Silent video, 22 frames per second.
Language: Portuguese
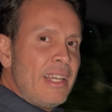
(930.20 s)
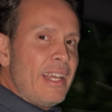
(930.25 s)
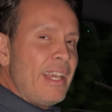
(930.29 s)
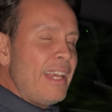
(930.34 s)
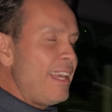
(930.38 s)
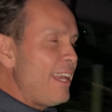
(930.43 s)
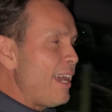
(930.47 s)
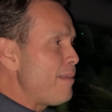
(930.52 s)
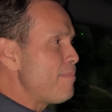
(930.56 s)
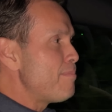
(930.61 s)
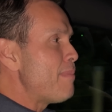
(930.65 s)

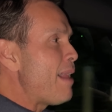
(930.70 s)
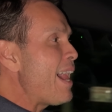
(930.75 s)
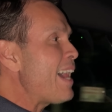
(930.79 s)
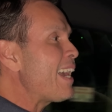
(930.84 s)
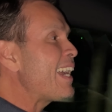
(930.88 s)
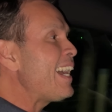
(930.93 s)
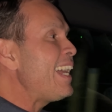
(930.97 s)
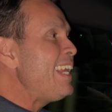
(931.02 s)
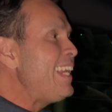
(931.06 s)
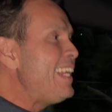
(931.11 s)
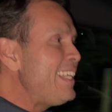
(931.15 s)
é a
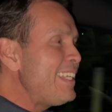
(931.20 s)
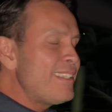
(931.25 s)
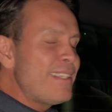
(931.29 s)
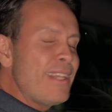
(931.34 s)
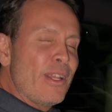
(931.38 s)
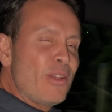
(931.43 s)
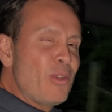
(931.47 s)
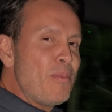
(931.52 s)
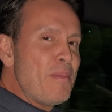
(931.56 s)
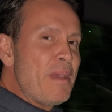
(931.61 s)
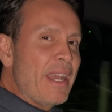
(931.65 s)
marca
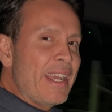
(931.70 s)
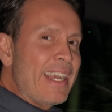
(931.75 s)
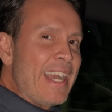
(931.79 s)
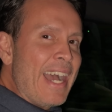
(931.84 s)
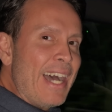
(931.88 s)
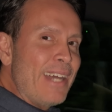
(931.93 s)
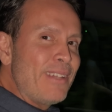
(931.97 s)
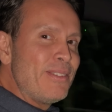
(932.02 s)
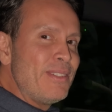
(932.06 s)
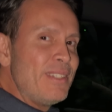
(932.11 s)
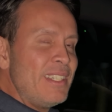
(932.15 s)
líder do
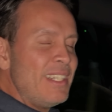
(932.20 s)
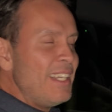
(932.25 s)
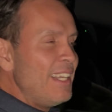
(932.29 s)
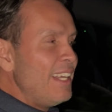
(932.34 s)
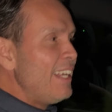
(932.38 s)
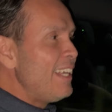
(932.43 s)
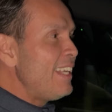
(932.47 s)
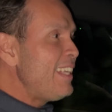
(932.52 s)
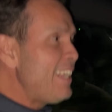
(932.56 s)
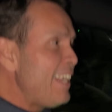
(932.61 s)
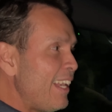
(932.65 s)
mercado
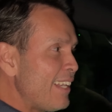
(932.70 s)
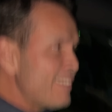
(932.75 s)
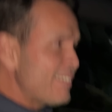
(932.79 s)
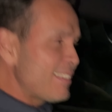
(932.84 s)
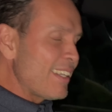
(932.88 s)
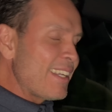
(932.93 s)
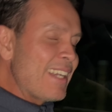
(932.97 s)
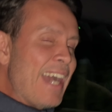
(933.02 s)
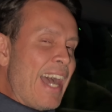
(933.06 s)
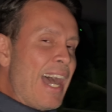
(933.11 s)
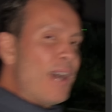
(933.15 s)
e
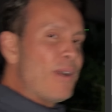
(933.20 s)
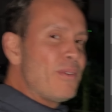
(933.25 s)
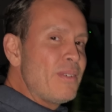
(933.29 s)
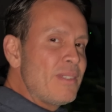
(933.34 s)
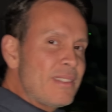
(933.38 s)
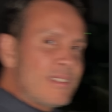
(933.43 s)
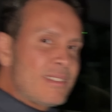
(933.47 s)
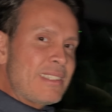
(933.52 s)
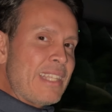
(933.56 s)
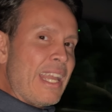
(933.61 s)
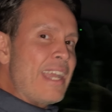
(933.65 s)
esse carro
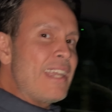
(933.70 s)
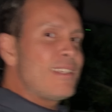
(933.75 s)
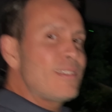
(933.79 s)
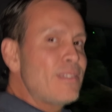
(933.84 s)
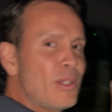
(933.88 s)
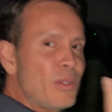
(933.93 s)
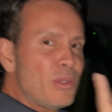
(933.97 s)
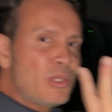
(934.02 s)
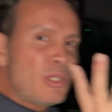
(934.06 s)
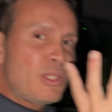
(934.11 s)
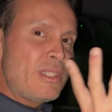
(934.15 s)
está
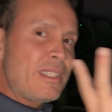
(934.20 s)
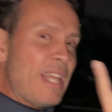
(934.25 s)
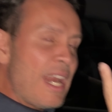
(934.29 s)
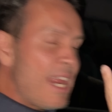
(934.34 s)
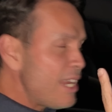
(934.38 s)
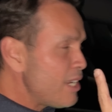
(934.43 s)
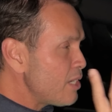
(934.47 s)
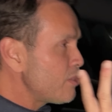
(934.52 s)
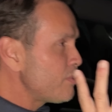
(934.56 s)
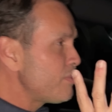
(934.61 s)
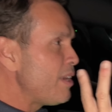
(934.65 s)
entre os
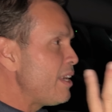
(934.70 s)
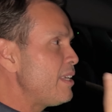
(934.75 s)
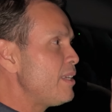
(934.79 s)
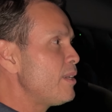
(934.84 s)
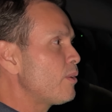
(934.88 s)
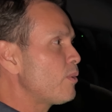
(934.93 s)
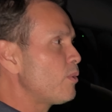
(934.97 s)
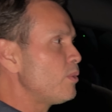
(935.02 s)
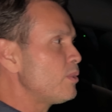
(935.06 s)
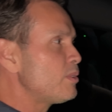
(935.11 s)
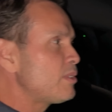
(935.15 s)
três
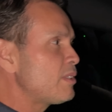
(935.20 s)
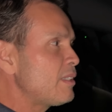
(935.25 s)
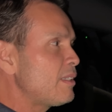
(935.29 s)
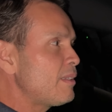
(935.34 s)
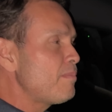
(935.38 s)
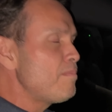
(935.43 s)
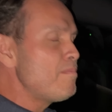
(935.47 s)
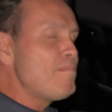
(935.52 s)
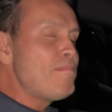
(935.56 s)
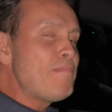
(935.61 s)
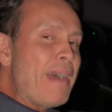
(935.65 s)
veículos
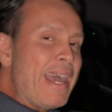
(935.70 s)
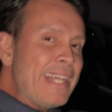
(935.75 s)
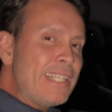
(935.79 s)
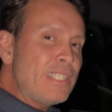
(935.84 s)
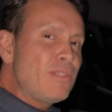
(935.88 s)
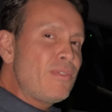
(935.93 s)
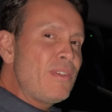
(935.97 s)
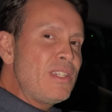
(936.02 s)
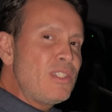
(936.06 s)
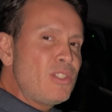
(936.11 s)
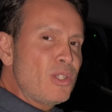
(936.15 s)

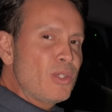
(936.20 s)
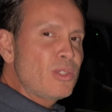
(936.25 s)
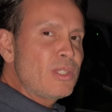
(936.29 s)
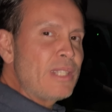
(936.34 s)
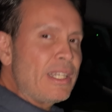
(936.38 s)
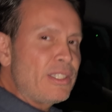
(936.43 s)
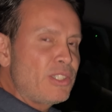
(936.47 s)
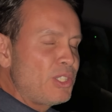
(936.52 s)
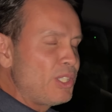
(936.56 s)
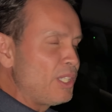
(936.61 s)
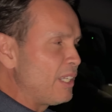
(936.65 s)
mais vendidos
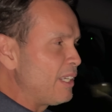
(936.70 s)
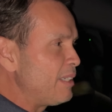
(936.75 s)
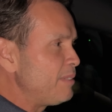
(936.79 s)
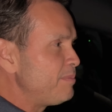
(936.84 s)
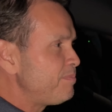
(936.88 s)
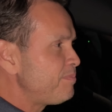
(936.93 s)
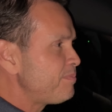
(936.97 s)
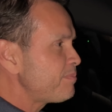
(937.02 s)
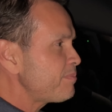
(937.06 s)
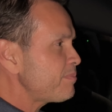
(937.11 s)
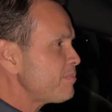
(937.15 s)
da China.
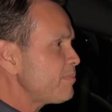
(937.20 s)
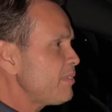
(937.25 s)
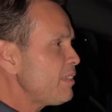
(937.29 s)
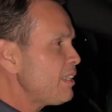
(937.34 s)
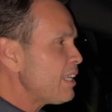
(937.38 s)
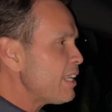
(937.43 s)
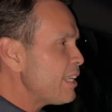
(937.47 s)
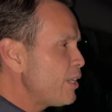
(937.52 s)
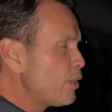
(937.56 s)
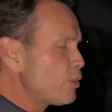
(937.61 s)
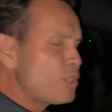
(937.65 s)

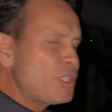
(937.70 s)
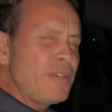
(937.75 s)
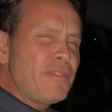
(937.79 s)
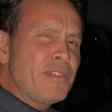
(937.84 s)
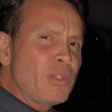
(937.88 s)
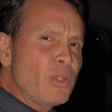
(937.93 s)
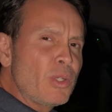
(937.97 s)
Eu tive em